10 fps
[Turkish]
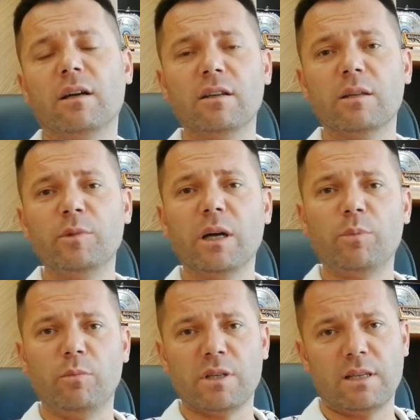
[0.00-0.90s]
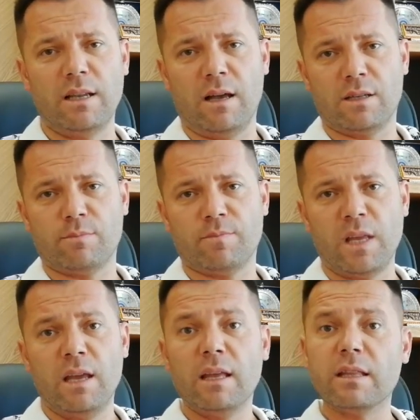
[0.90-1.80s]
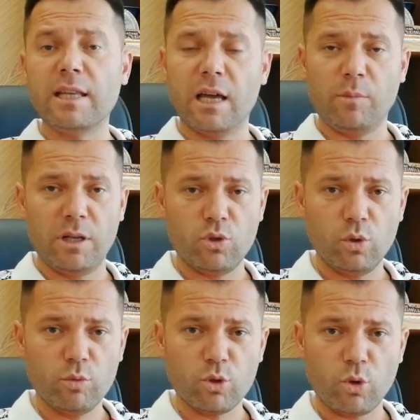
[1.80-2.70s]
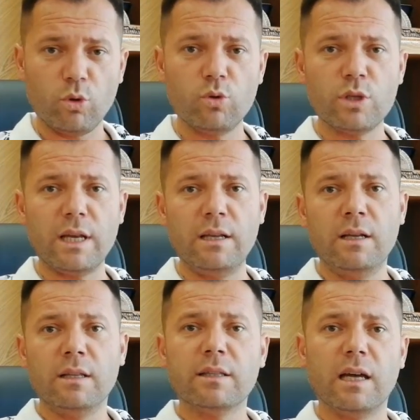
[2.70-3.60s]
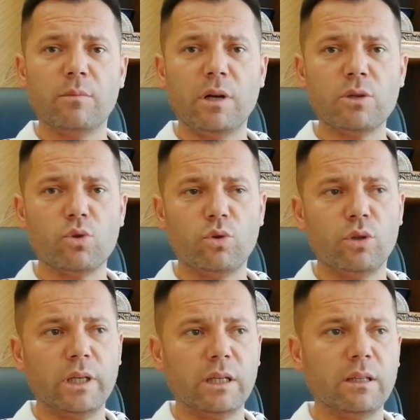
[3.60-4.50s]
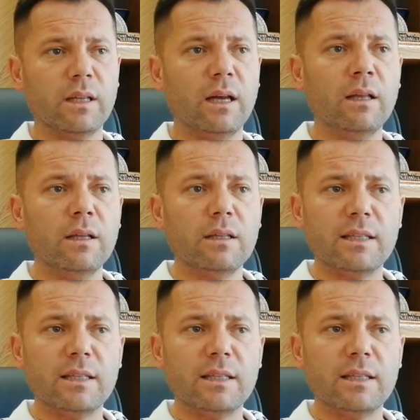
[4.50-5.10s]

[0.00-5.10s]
tanıtımı yapılması lazım. Termal suyumuz çok güzel. Termal suyun yanında